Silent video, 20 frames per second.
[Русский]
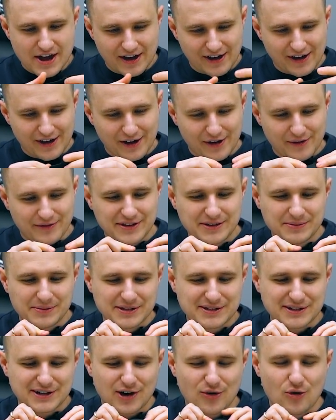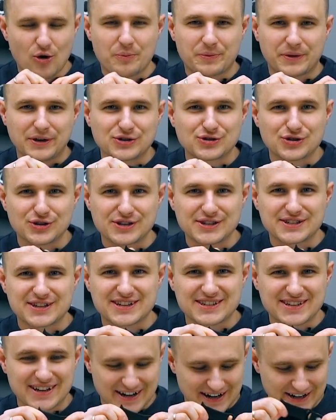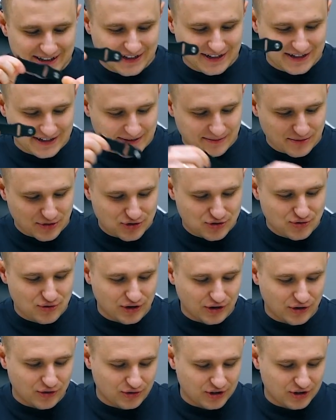Э, видимо, с коробки еще не засаленный, не замурцюканный.